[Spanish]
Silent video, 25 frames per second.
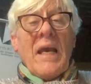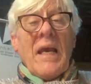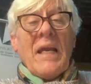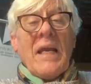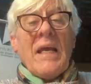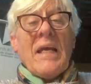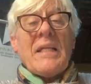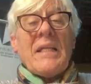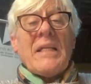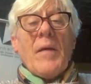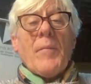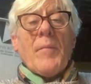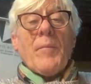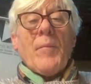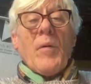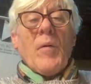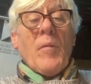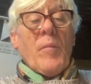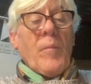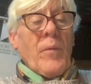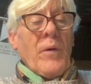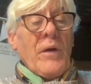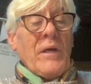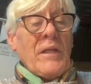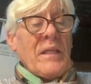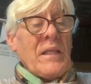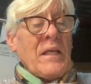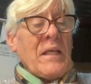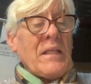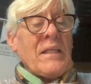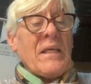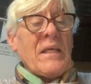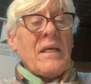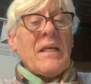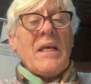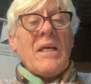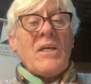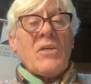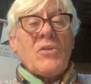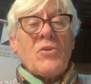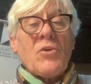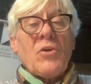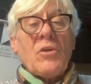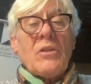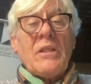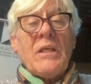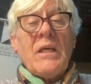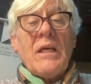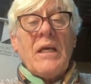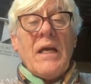en esta propuesta tan
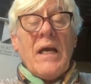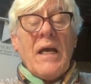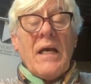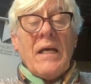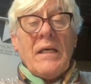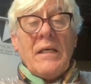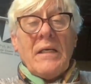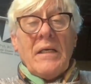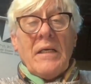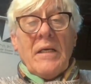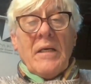exótica